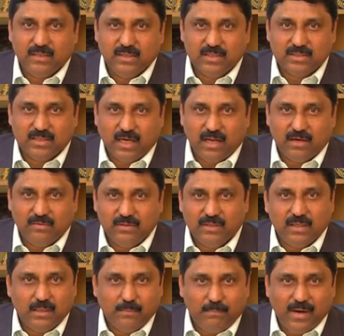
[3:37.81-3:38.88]
இன்னும் சிலர்
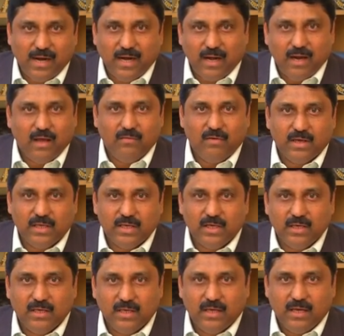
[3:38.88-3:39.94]
வந்து அந்த பேடெல்லாம் வாங்கி